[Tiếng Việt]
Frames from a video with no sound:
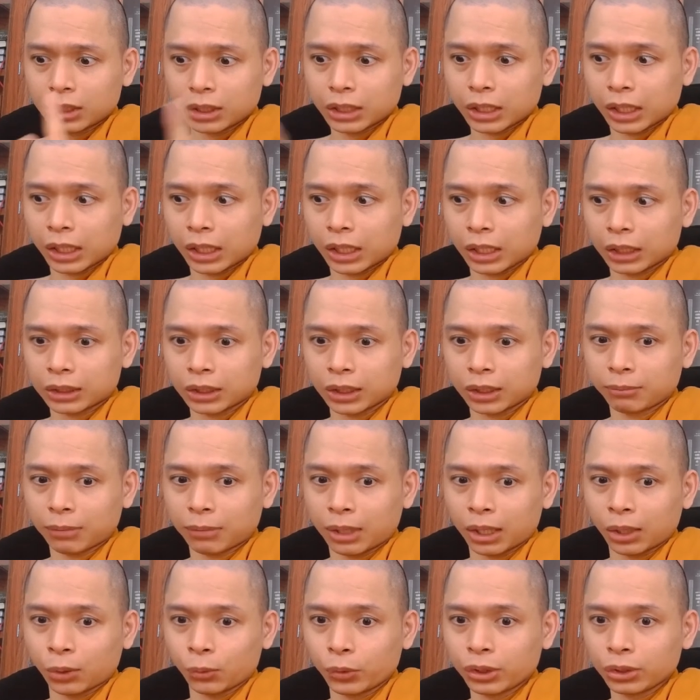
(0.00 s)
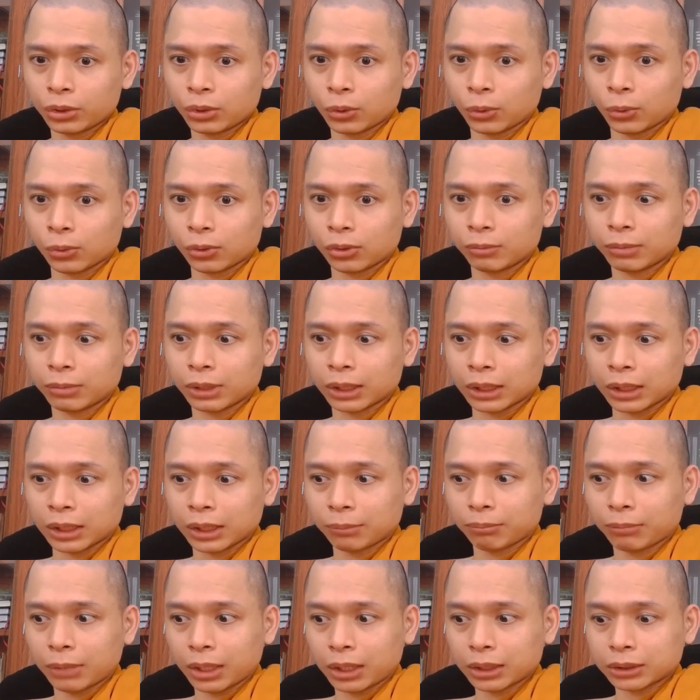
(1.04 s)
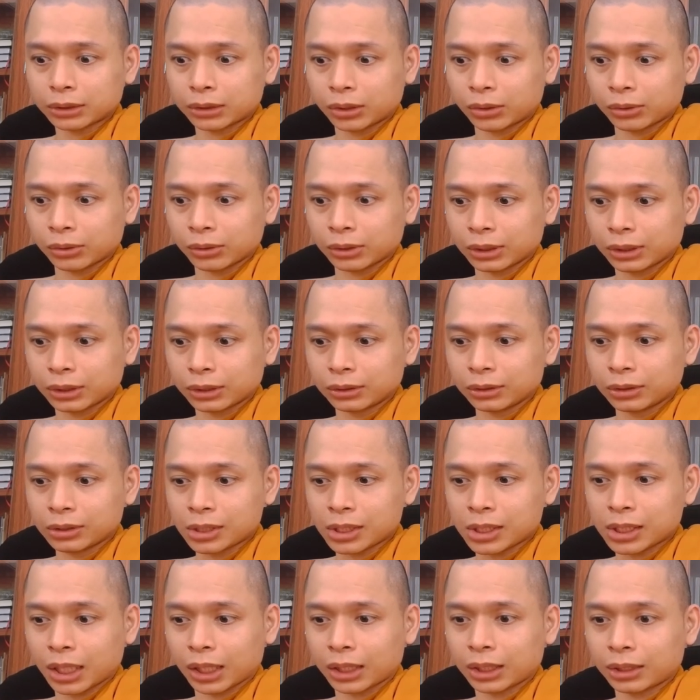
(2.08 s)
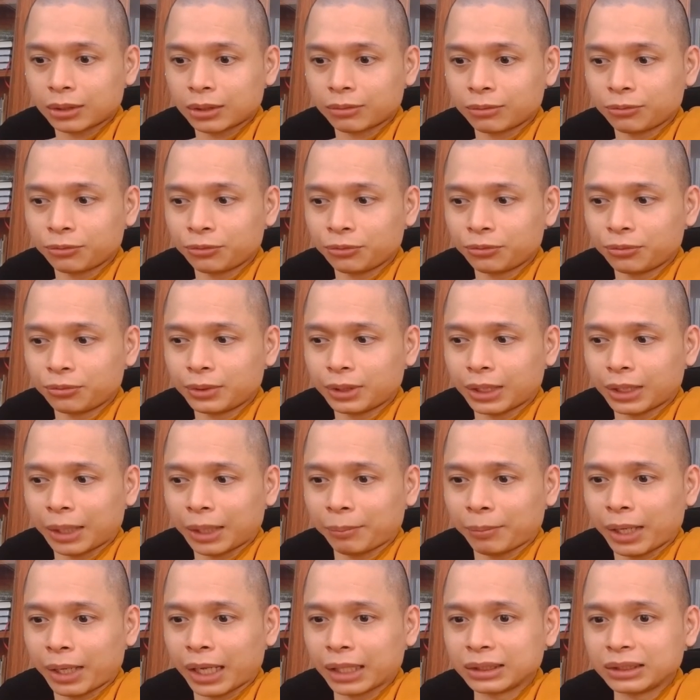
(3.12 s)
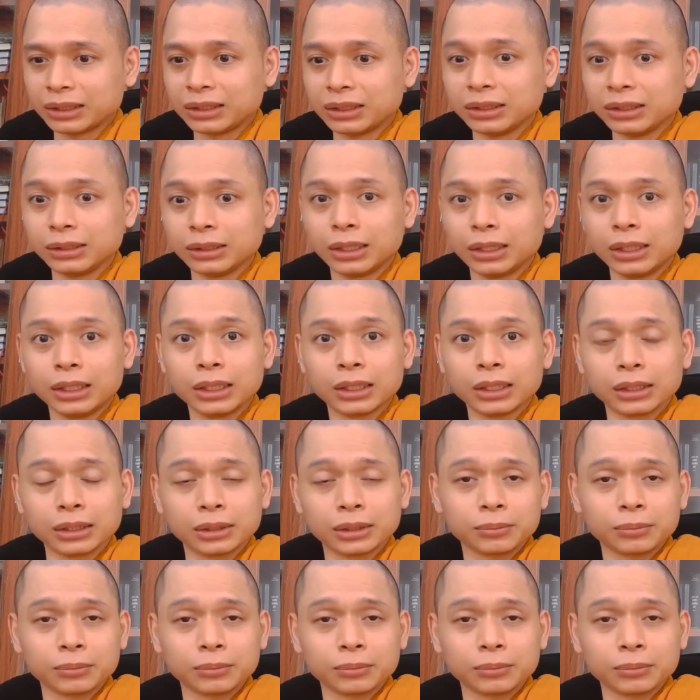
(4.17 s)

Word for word: là thân bằng quyến thuộc của mình mất rồi được sanh làm hàng chư thiên